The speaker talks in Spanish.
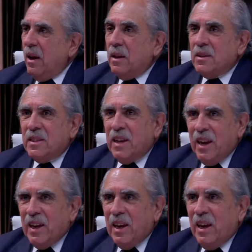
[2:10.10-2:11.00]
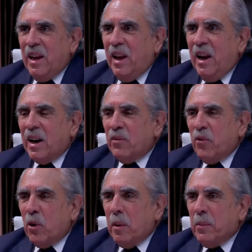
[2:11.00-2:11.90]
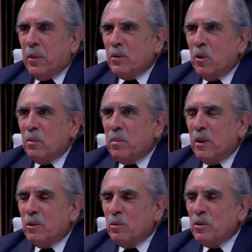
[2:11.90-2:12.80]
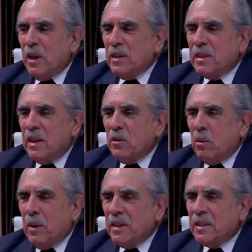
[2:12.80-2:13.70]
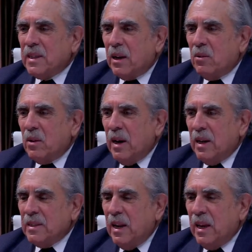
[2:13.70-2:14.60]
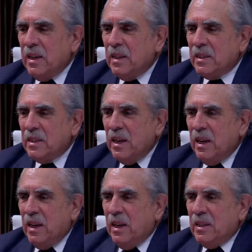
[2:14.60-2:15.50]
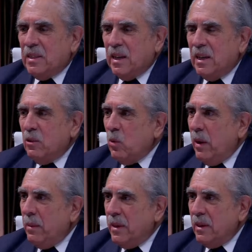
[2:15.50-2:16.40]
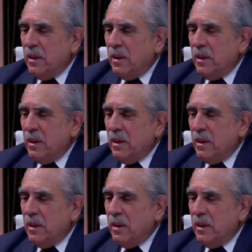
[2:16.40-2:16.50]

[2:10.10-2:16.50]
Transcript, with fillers: Sí, ¿no? La reforma, pero no, pero tú sabes que no basta con que las leyes se renueven.